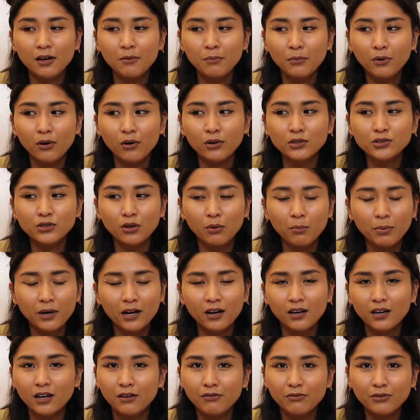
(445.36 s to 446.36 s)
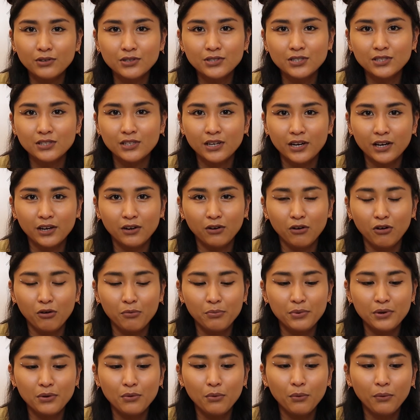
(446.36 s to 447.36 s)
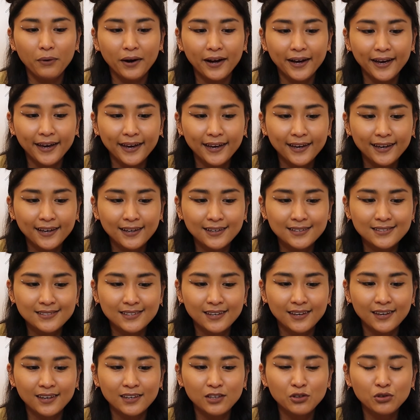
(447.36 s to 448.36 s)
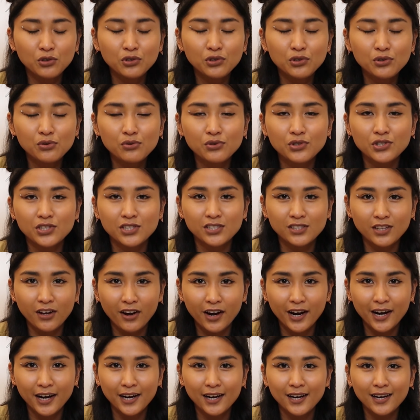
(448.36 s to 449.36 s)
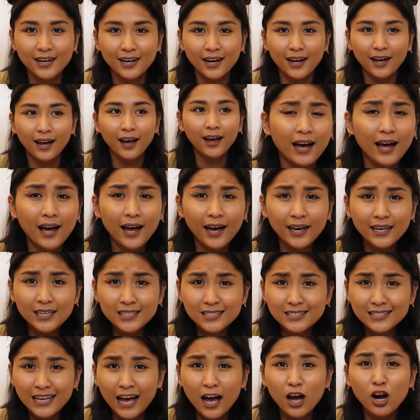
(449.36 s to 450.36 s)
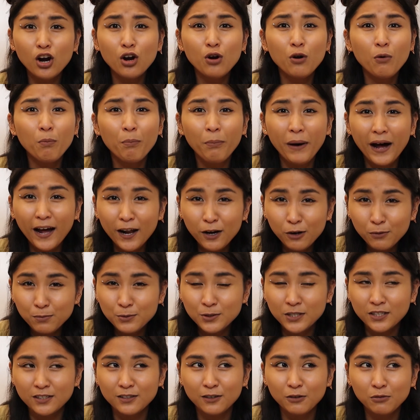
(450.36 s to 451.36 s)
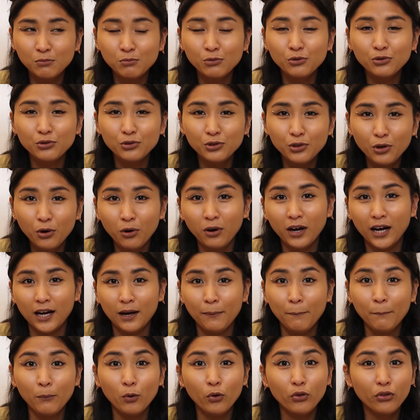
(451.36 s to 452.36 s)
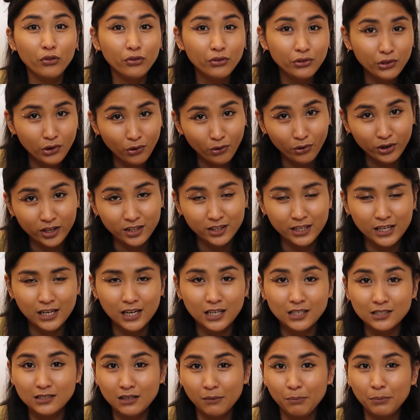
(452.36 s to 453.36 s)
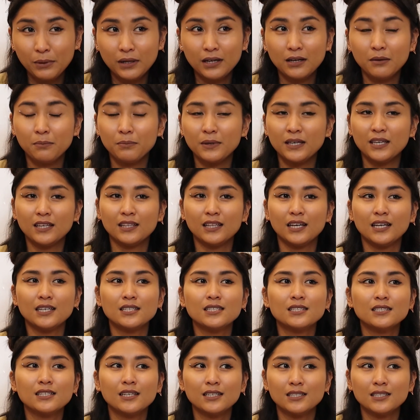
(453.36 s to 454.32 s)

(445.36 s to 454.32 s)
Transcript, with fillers: Alam mo, sobrang love ko si Direk Robbie. Why? Kasi yun yung start na kahit saang lupalop siya ng mundo ah. Mundo, hindi lang sa Pilipinas.